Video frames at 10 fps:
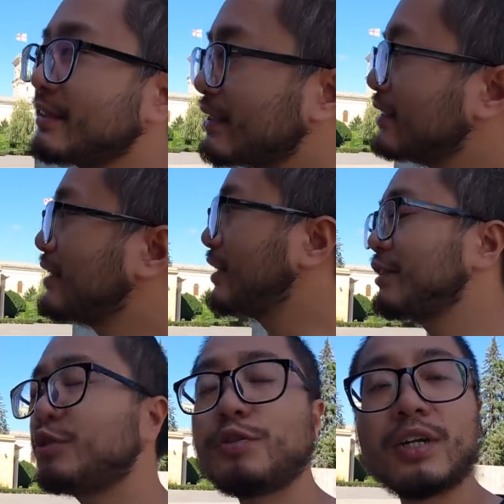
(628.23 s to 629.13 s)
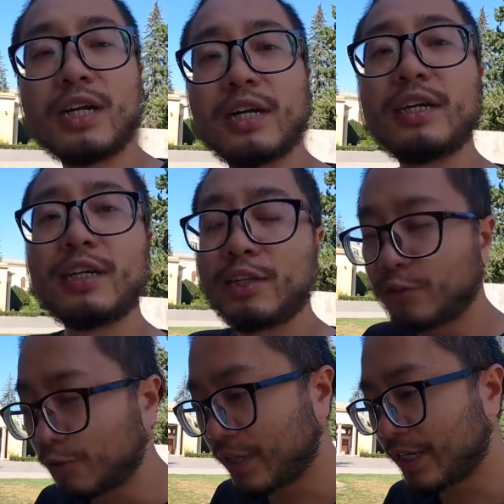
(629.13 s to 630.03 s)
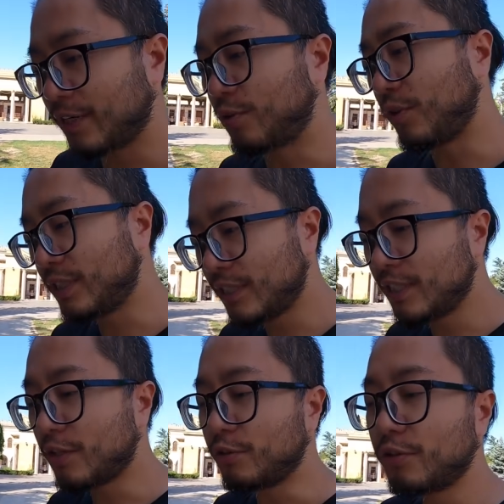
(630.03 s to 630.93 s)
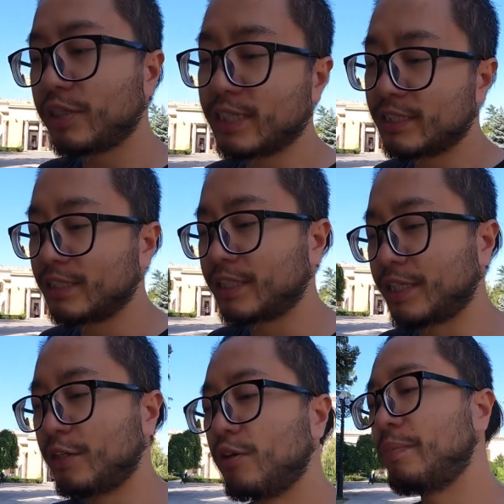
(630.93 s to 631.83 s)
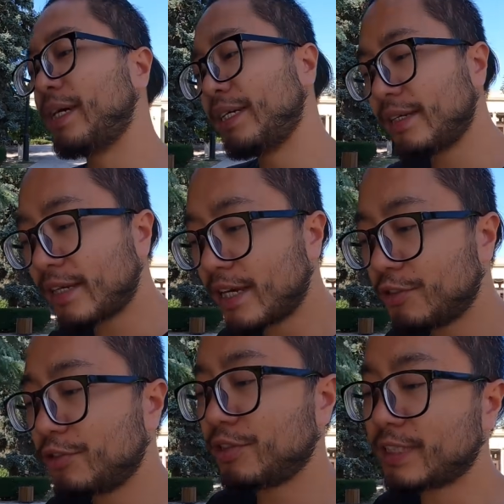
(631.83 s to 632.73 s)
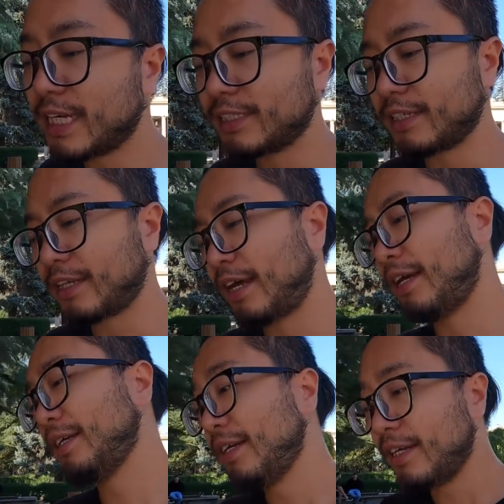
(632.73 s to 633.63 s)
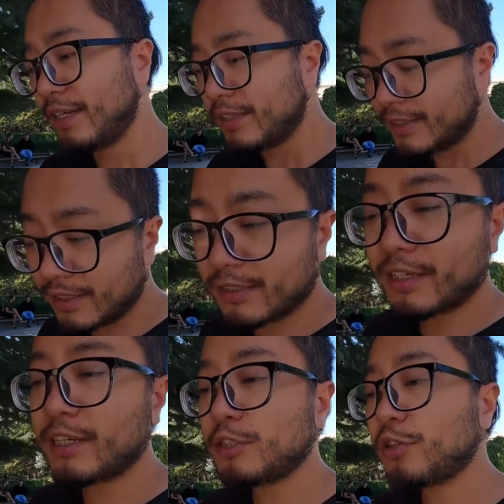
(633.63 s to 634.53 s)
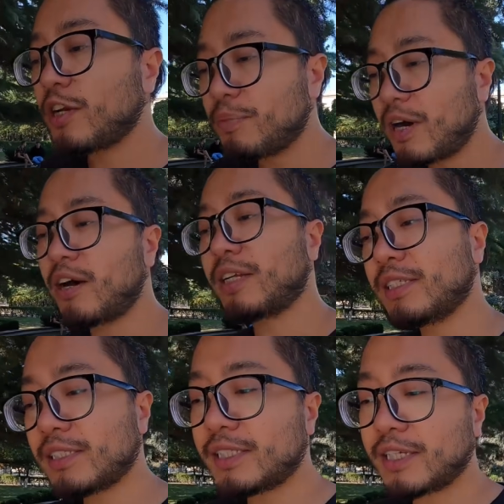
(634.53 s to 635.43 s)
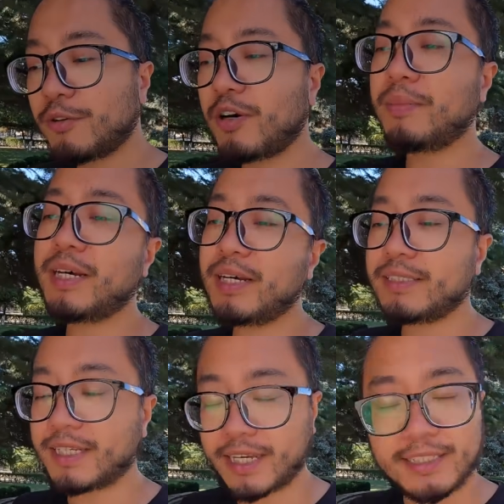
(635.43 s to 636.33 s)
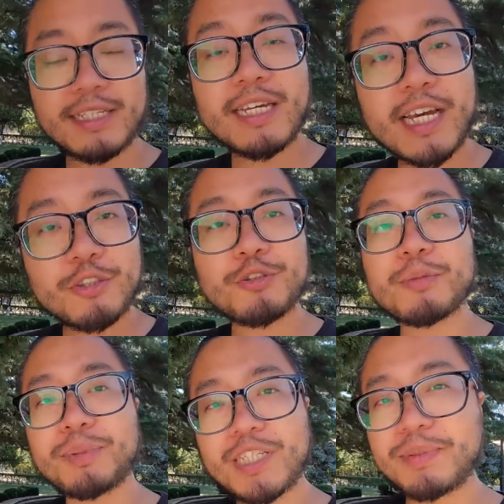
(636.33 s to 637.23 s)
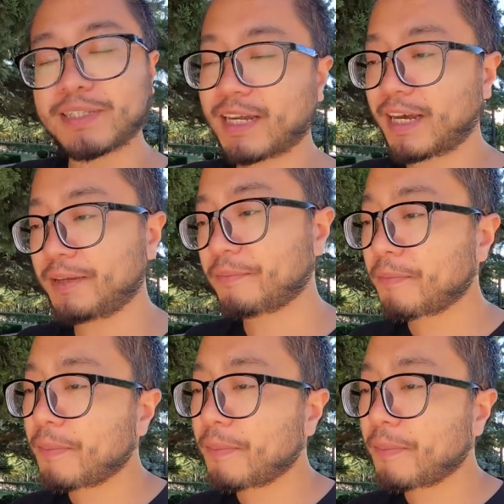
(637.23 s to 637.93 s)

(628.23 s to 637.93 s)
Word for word: 这个人做了对国际有用的事情，我们应该去赞赏他。 这个人做了不好的事情，我们也应该去批评他。